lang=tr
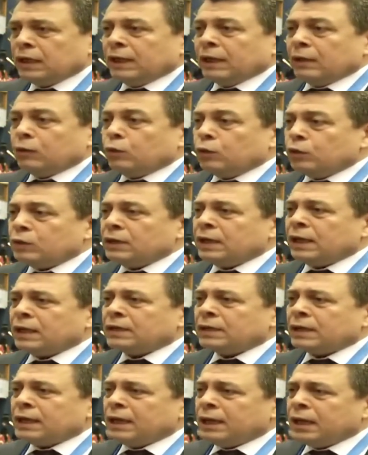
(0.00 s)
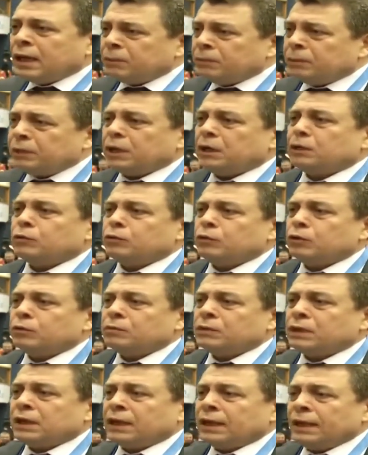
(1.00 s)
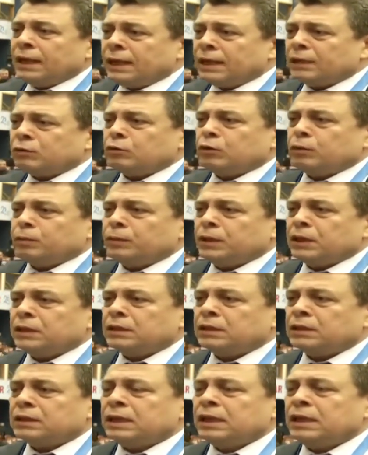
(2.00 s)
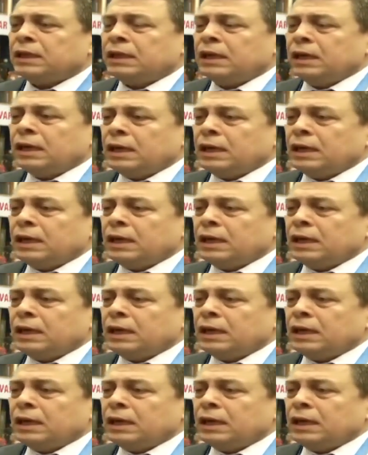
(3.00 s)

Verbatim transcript: Onlar da her platformda, her toplantıda